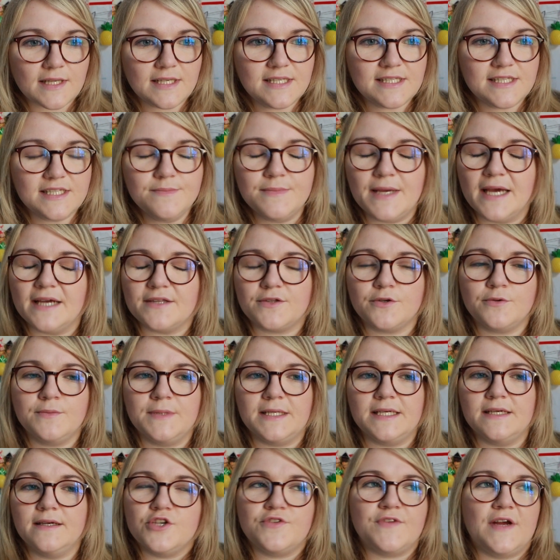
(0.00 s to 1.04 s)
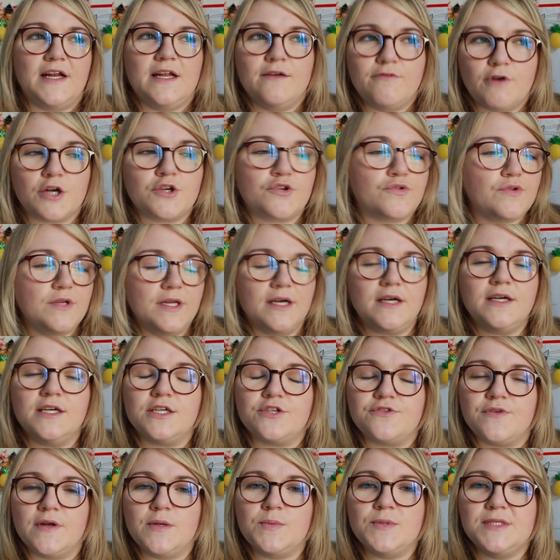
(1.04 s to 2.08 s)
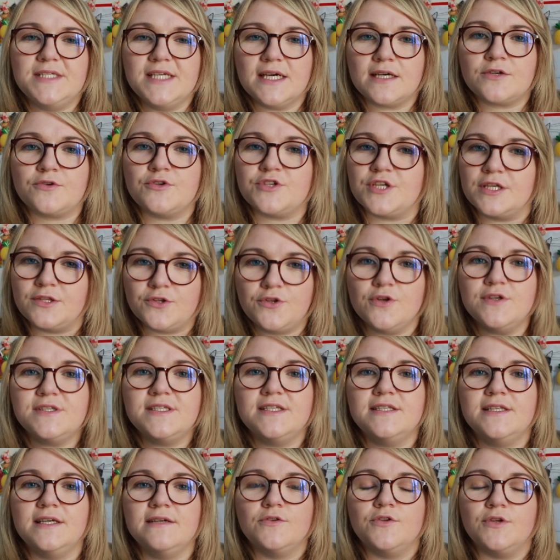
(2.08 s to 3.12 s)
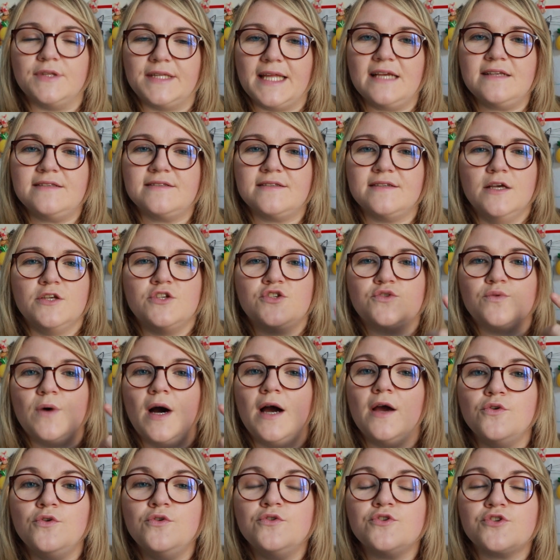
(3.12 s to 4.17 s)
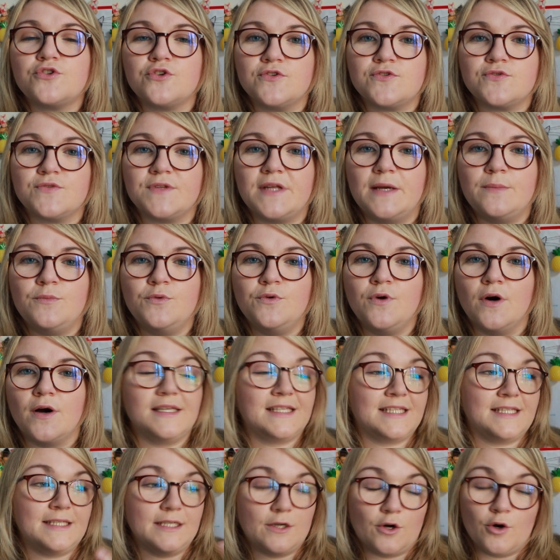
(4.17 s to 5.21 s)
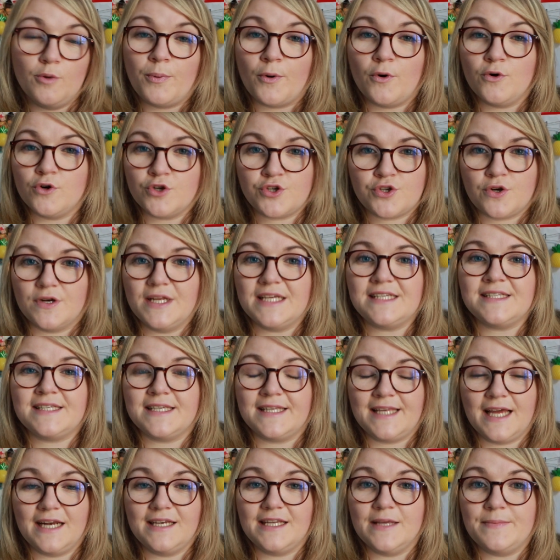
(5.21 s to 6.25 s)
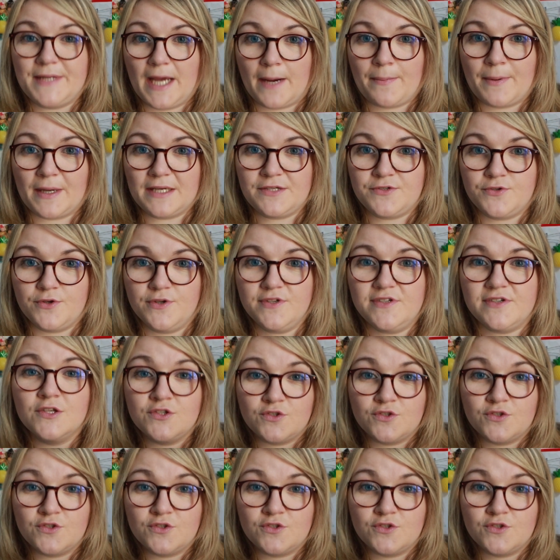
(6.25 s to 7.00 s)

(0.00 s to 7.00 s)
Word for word: Il se dit Mais attends, mais je vais aller voir Julien et je vais lui dire que j'ai deux idées de textes Soit une chanson d'amour qui reprend le chant des pierres précieuses,